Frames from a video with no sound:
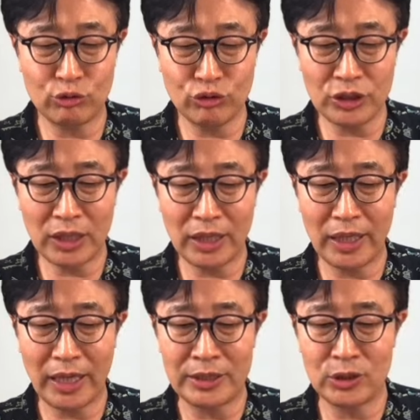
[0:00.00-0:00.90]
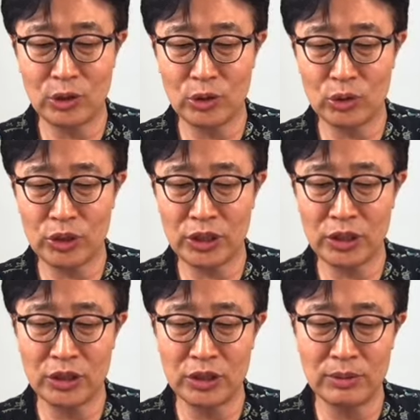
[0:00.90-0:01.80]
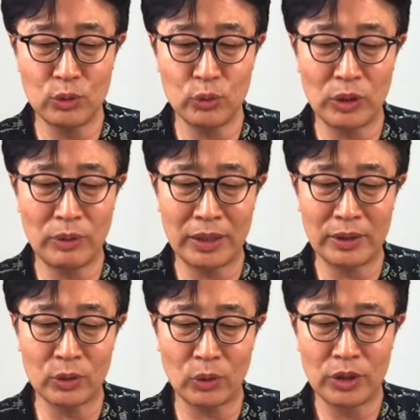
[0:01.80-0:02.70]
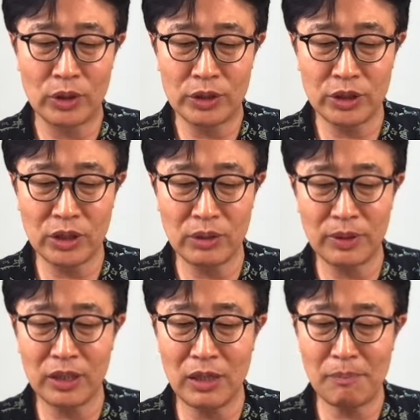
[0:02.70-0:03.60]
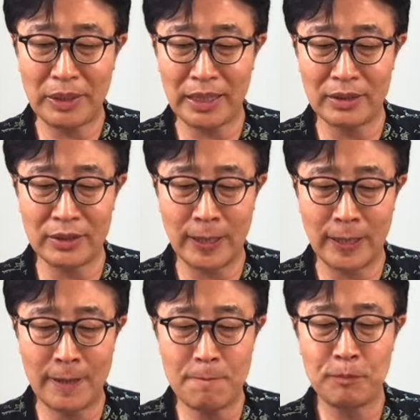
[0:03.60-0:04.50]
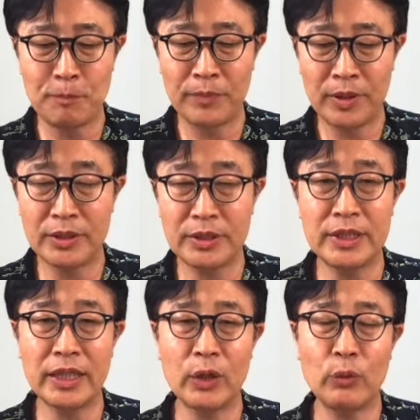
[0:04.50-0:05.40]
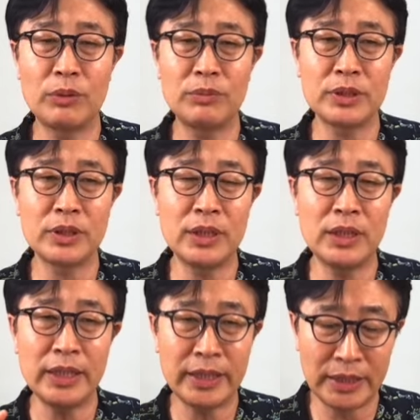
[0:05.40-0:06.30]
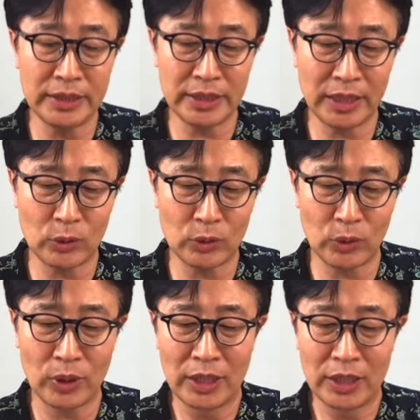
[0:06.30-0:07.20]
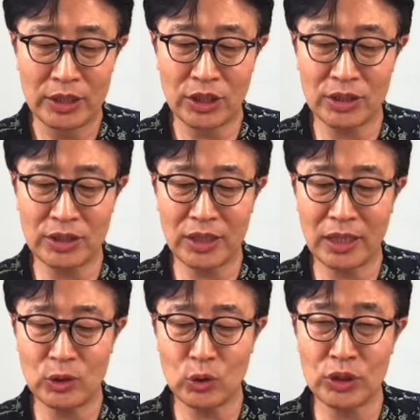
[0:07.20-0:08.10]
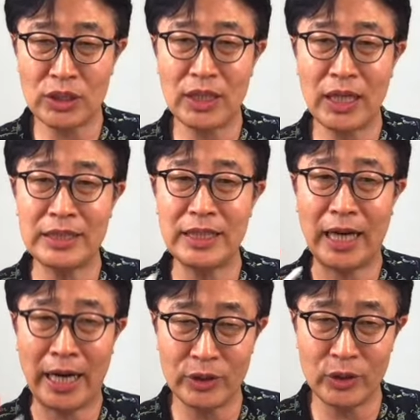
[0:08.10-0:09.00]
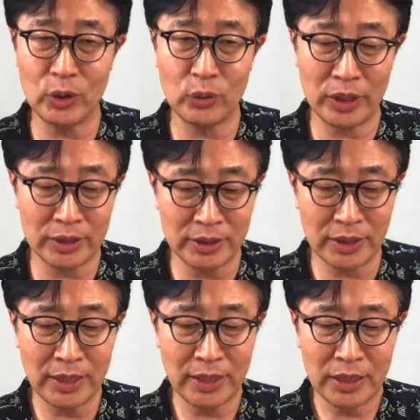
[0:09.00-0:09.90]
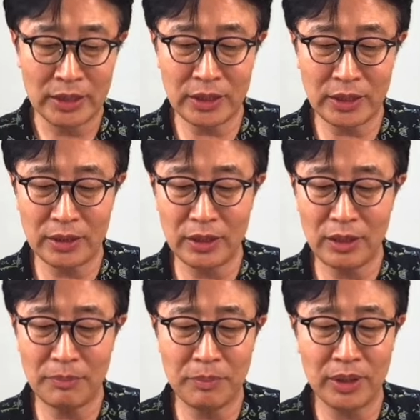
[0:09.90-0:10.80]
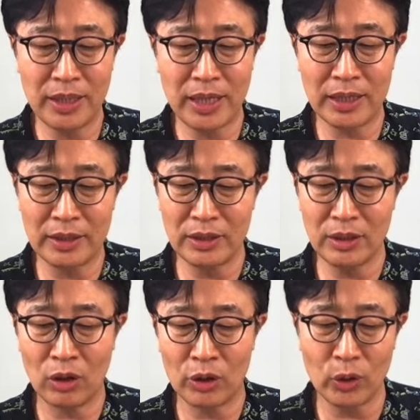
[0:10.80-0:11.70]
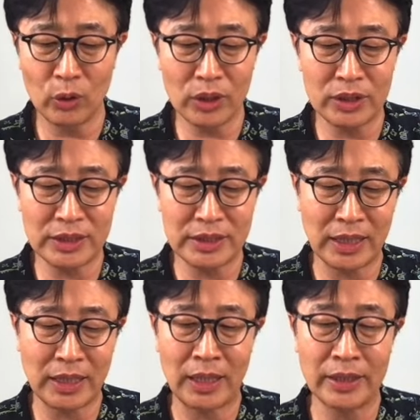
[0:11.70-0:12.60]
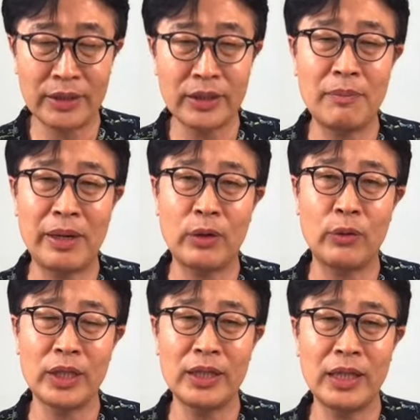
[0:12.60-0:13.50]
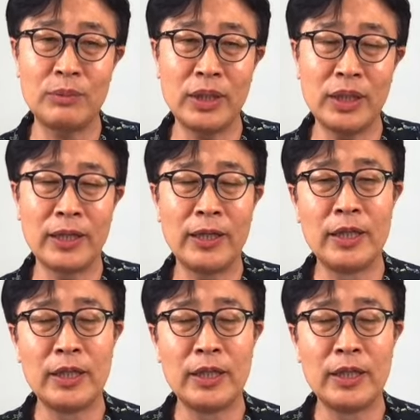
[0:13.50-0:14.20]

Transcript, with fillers: 수차례 안전조치 의무 위반으로 처벌을 받았거나 현장의 위험성을 인지하고도 적절한 조치를 하지 않은 경우에는 실형을 면하기는 어려울 것이다, 이렇게 말하고 있기 때문에